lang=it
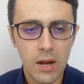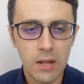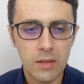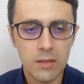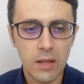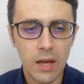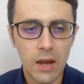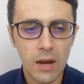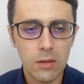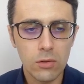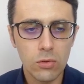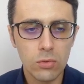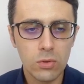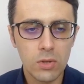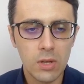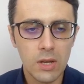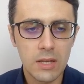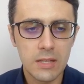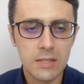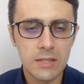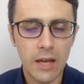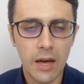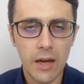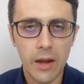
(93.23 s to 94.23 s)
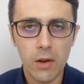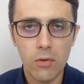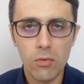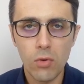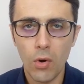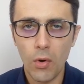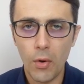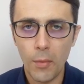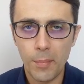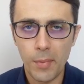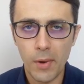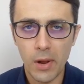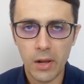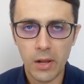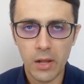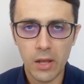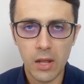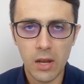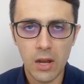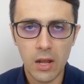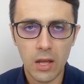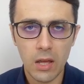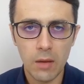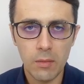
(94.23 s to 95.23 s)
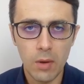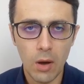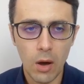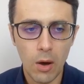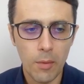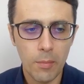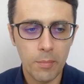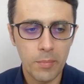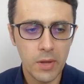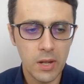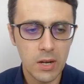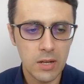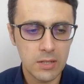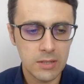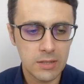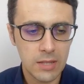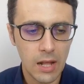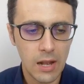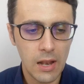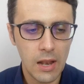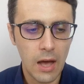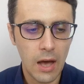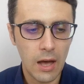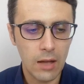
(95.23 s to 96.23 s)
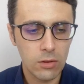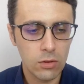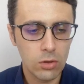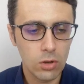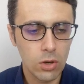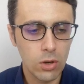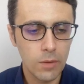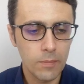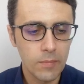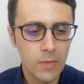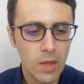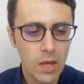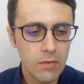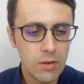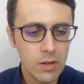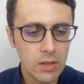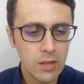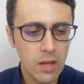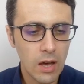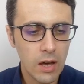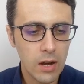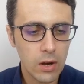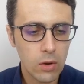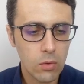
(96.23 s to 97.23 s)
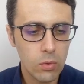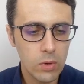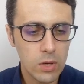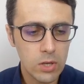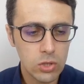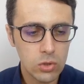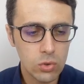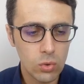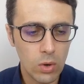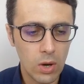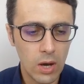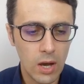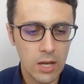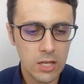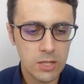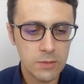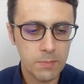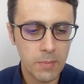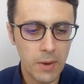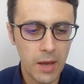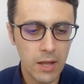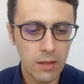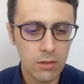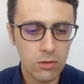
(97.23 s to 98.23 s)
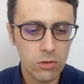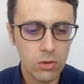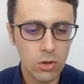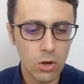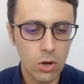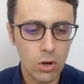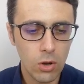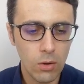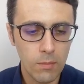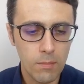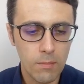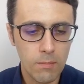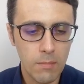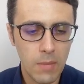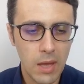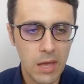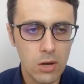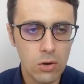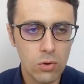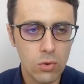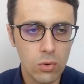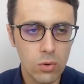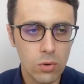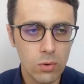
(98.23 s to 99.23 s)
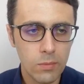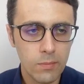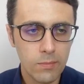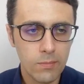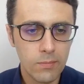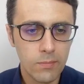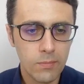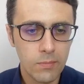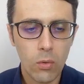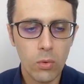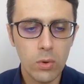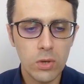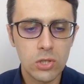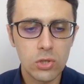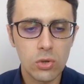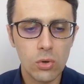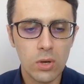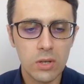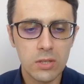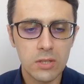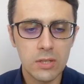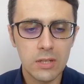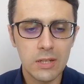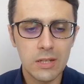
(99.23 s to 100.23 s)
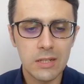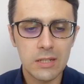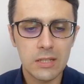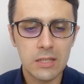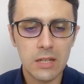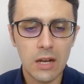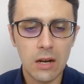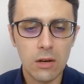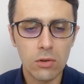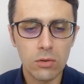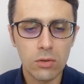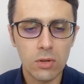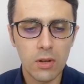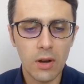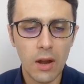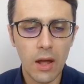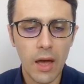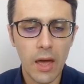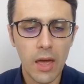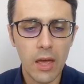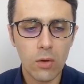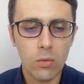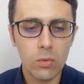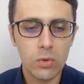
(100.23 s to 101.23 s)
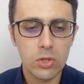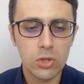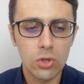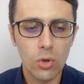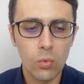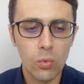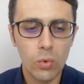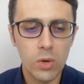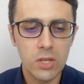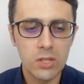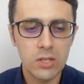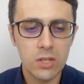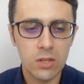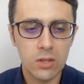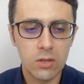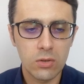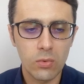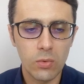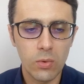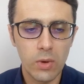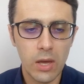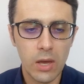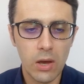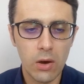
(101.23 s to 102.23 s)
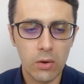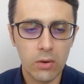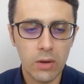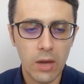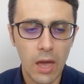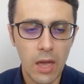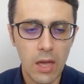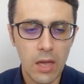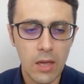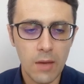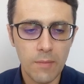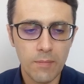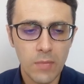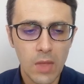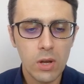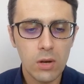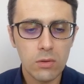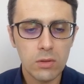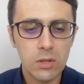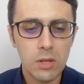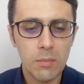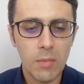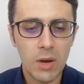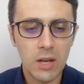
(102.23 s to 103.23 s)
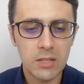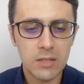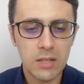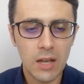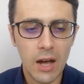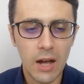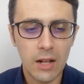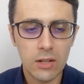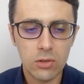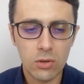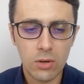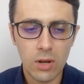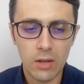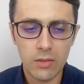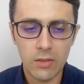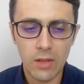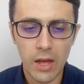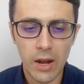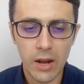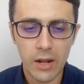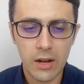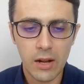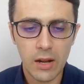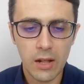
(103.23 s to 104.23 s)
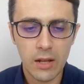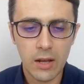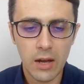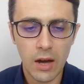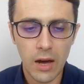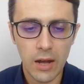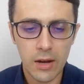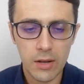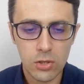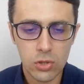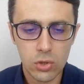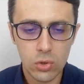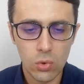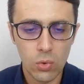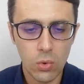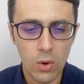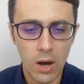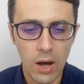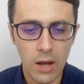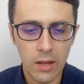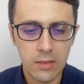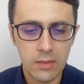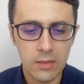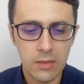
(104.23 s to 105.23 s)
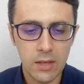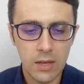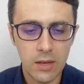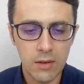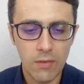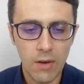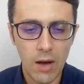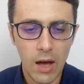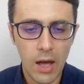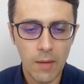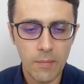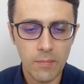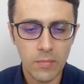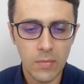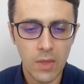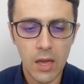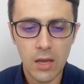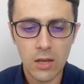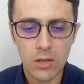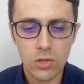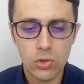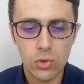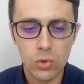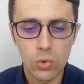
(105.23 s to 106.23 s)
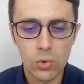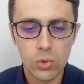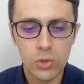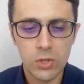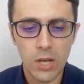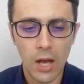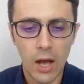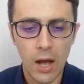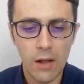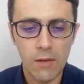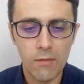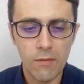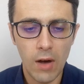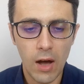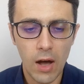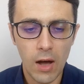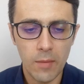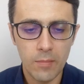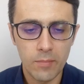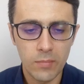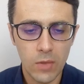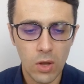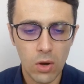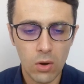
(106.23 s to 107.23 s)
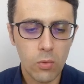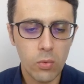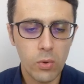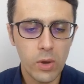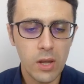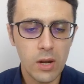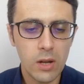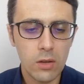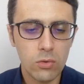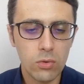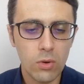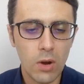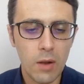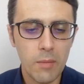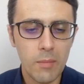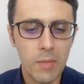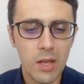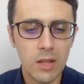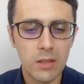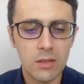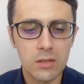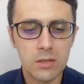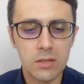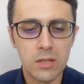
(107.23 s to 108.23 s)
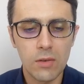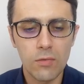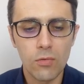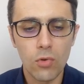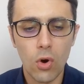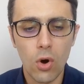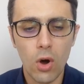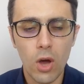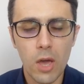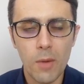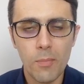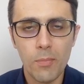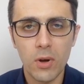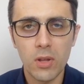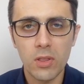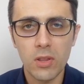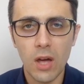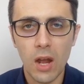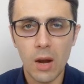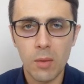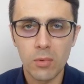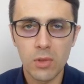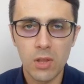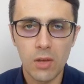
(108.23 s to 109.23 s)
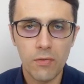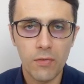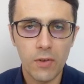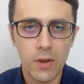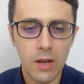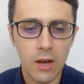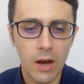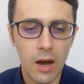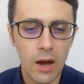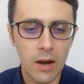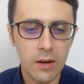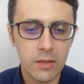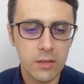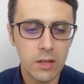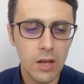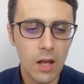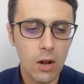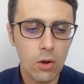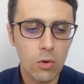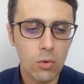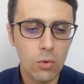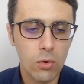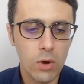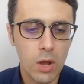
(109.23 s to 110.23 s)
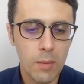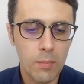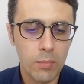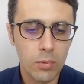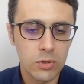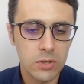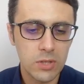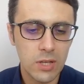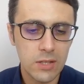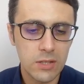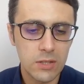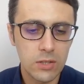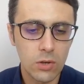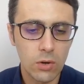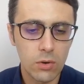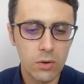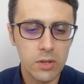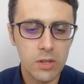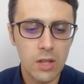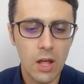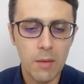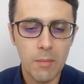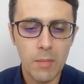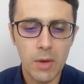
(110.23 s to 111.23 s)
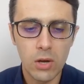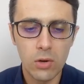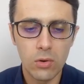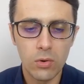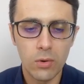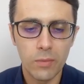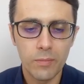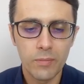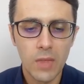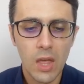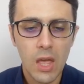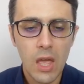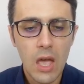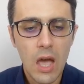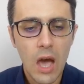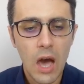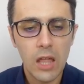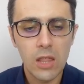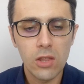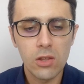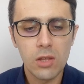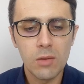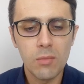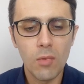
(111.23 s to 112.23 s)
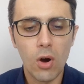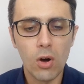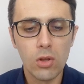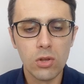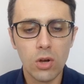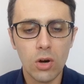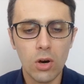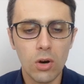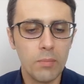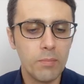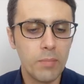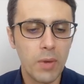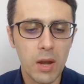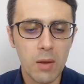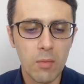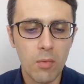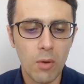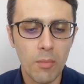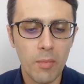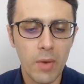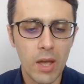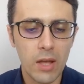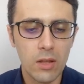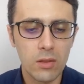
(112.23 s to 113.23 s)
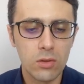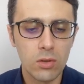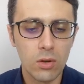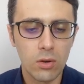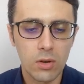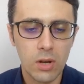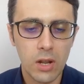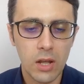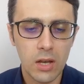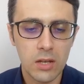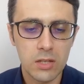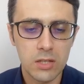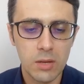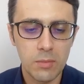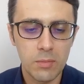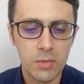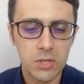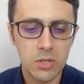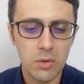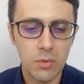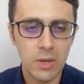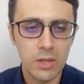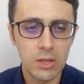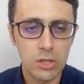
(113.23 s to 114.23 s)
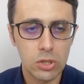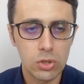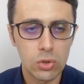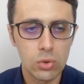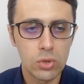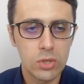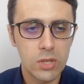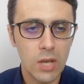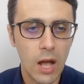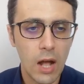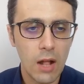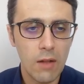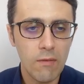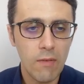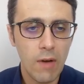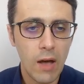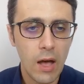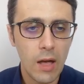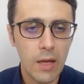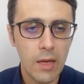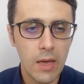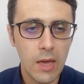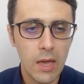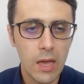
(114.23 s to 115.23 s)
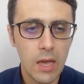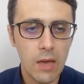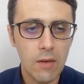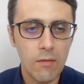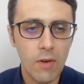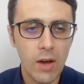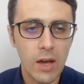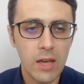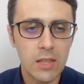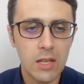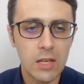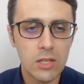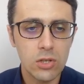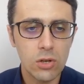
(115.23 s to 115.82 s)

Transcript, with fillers: per andare ad utilizzare il nuovo plugin che abbiamo appena installato devi andare qui su aspetto, menu e qui sulla sinistra noterai questo widget qui ok qui non ti basta altro che andare a cliccare su attiva e su salva e qui naturalmente se vuoi puoi andare a modificarti alcune impostazioni del menu ad ogni modo per il momento clicca semplicemente su salva e vai ad